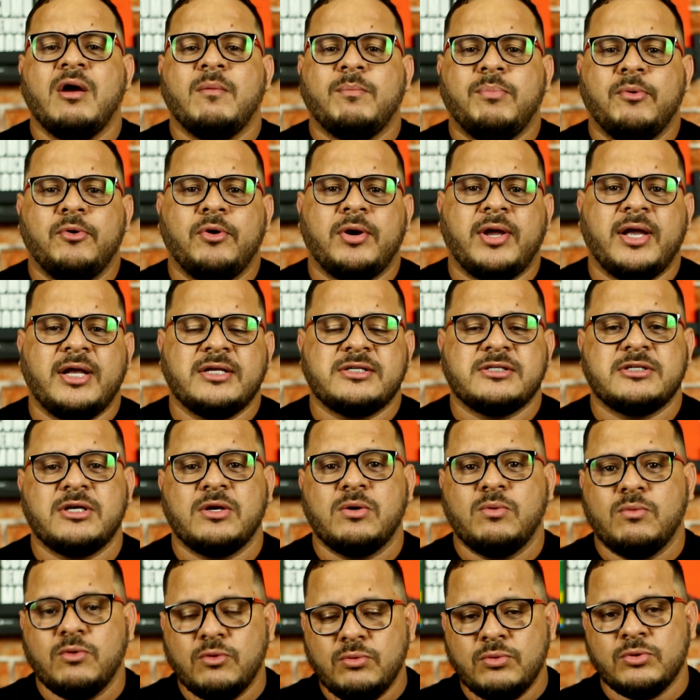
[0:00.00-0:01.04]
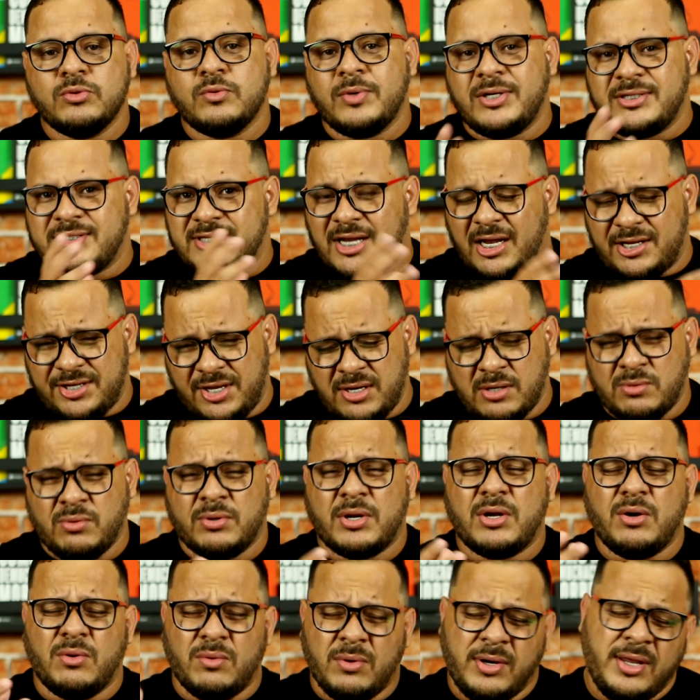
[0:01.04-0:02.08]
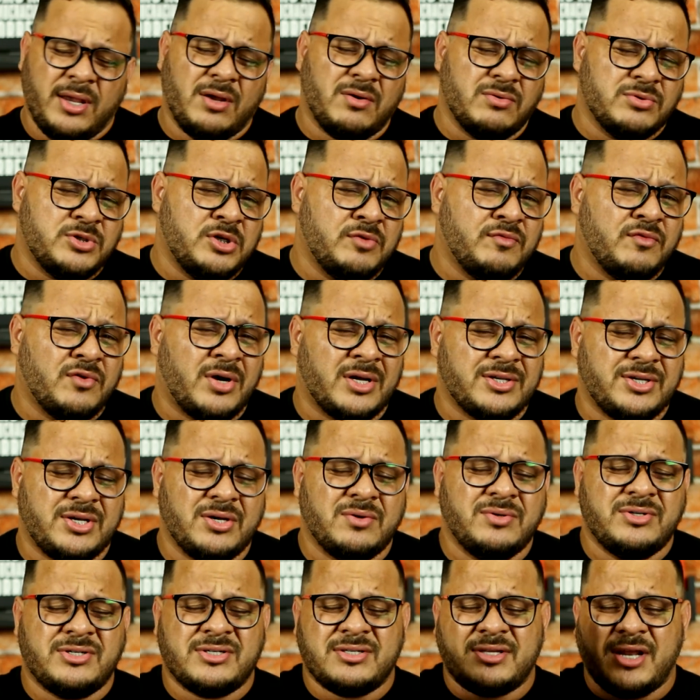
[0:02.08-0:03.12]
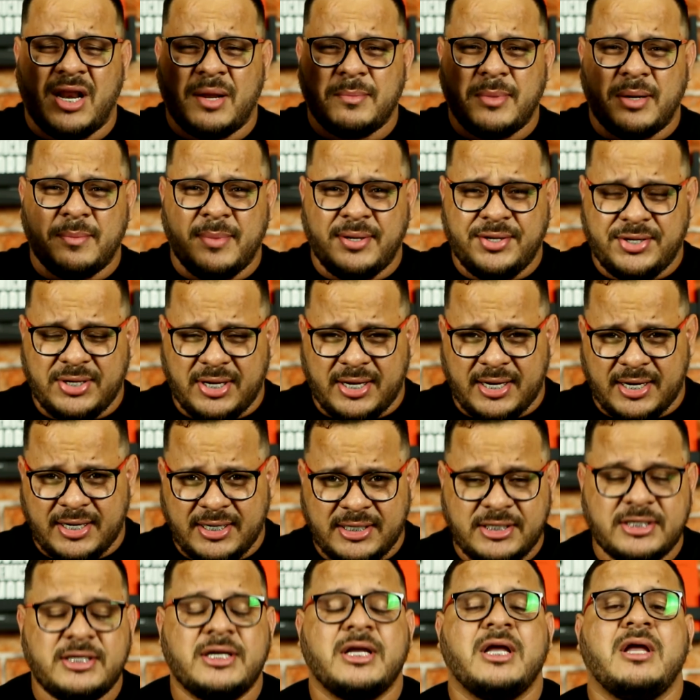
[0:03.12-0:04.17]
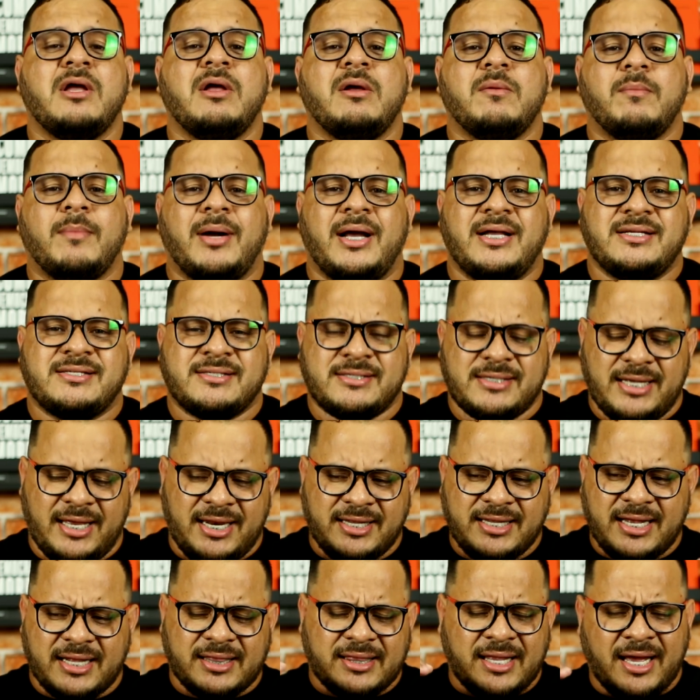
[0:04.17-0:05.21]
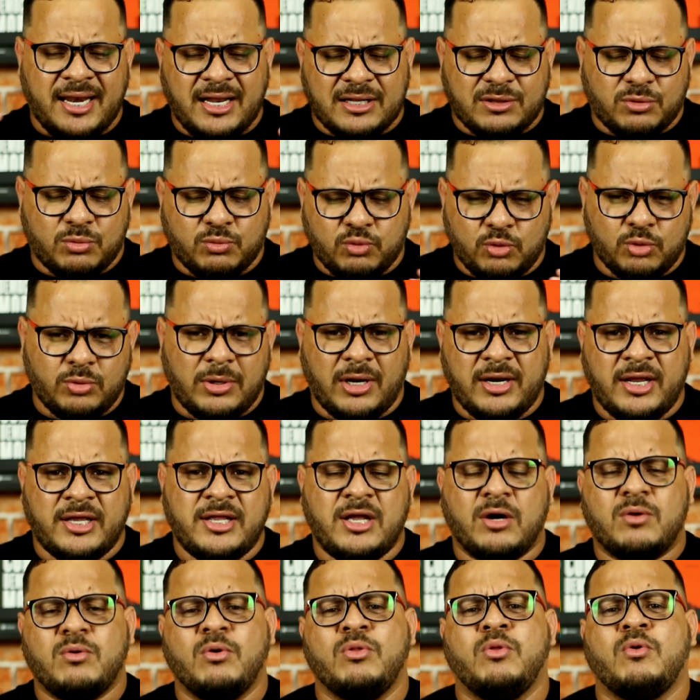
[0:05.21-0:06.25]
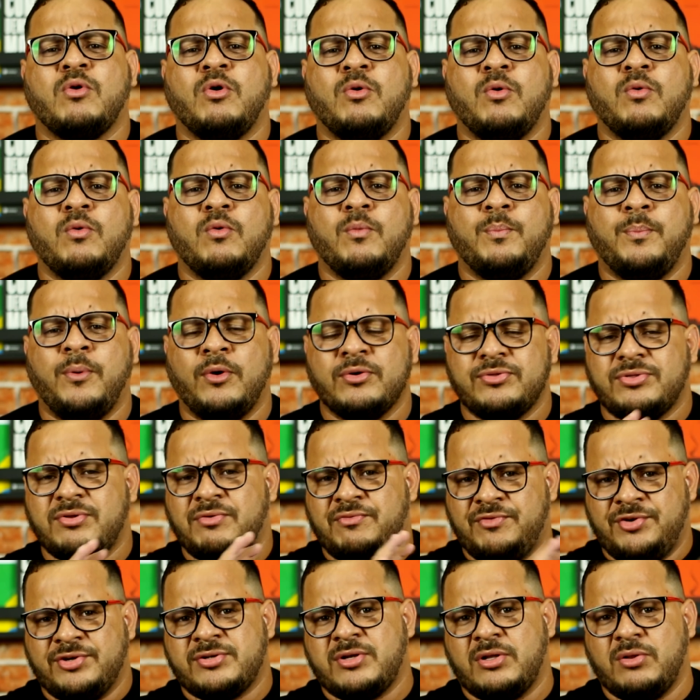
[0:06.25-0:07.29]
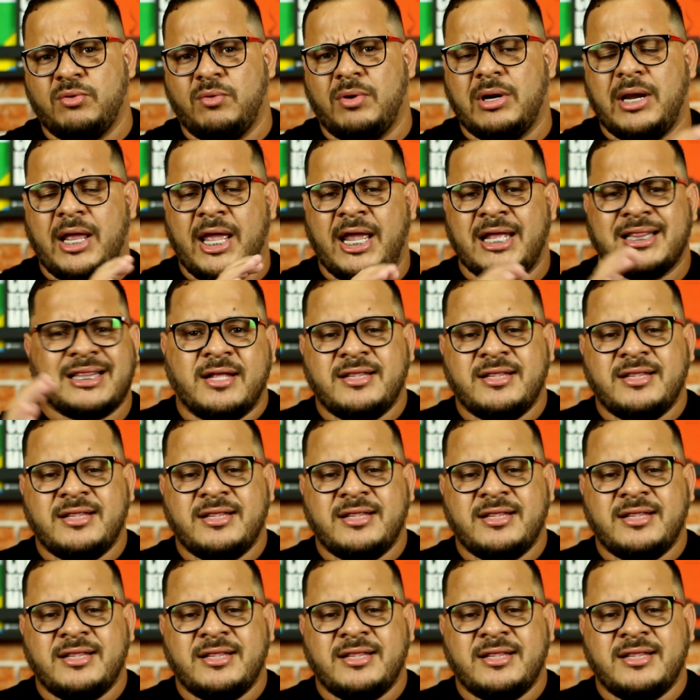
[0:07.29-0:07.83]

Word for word: porque segundo esse artigo, que eu li inclusive é um artigo extremamente grande, mas ele detalha tudo ali de acordo com o ponto de vista do Glenn